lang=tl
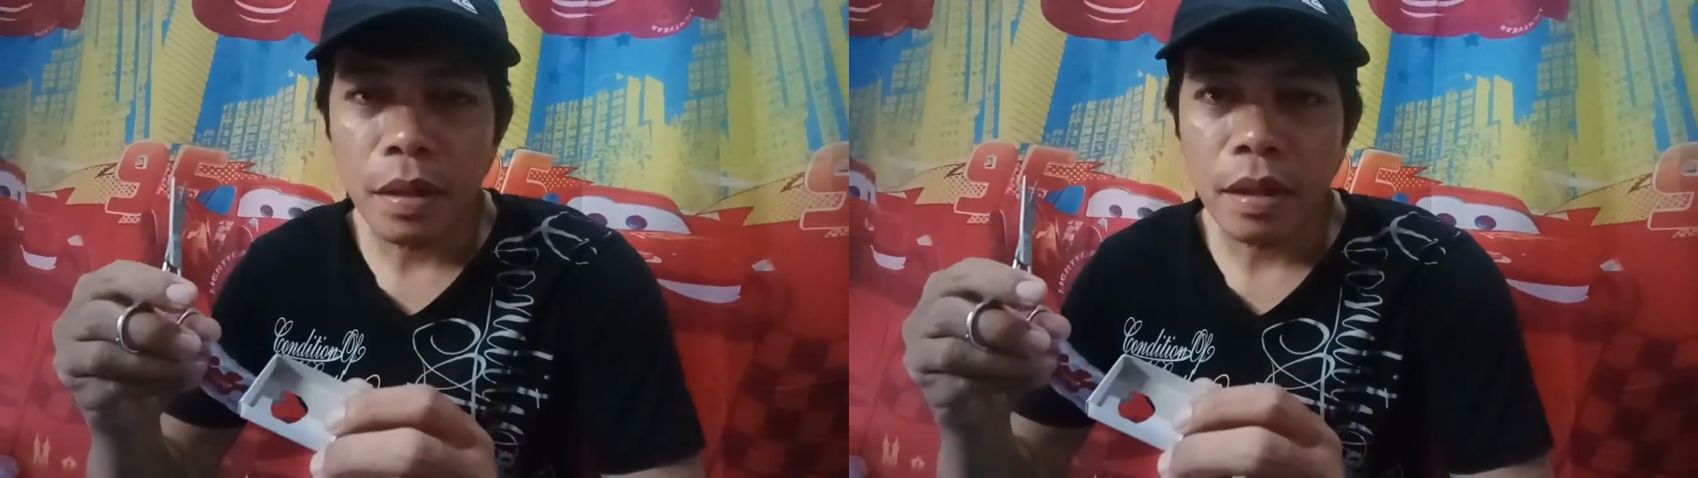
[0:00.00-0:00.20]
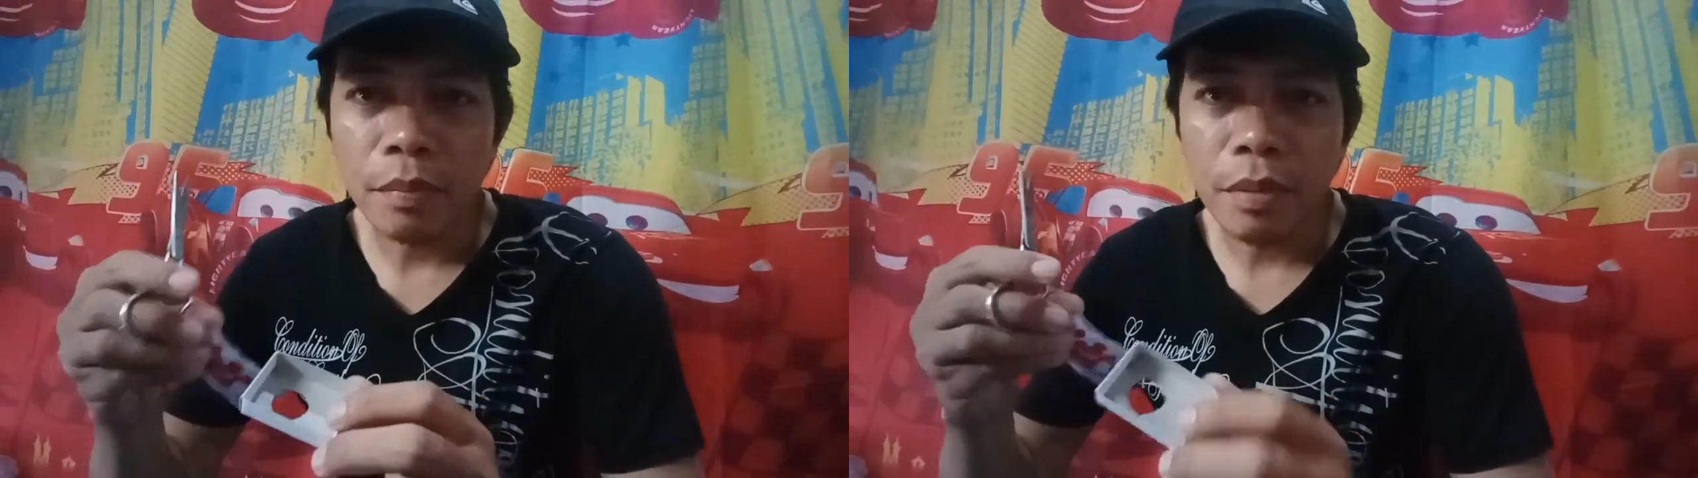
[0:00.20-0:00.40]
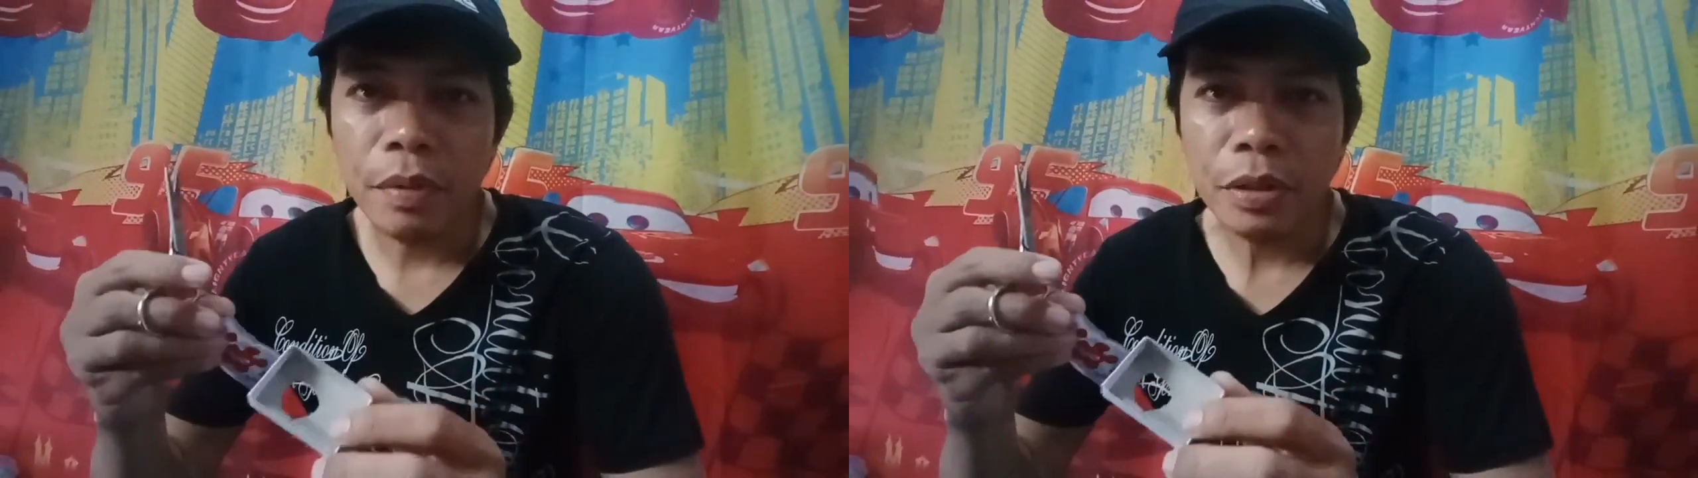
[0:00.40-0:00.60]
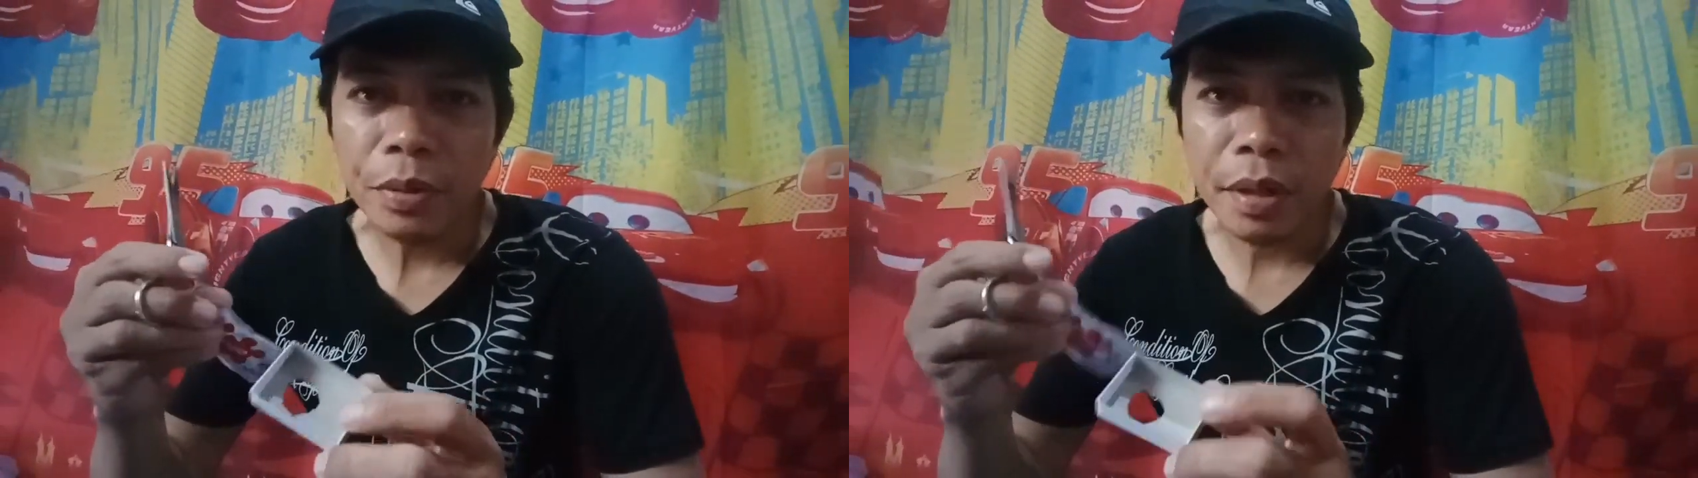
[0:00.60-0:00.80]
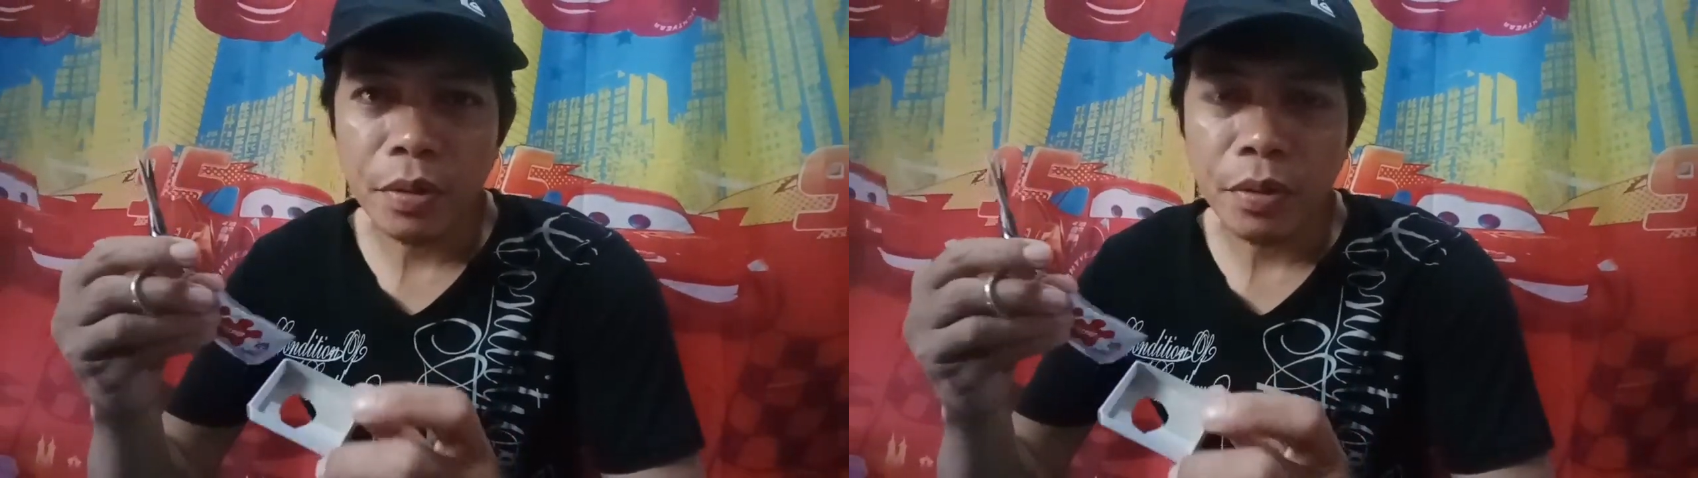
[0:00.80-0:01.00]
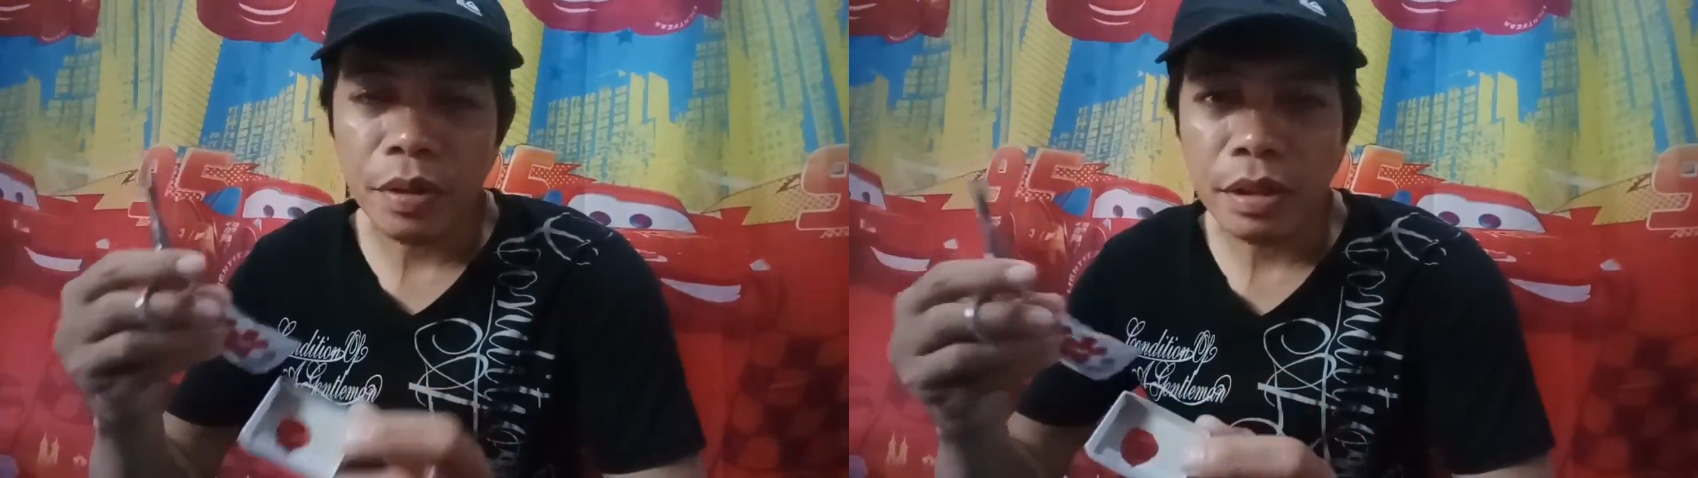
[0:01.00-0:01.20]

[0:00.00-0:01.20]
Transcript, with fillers: uh, pipicturean ko,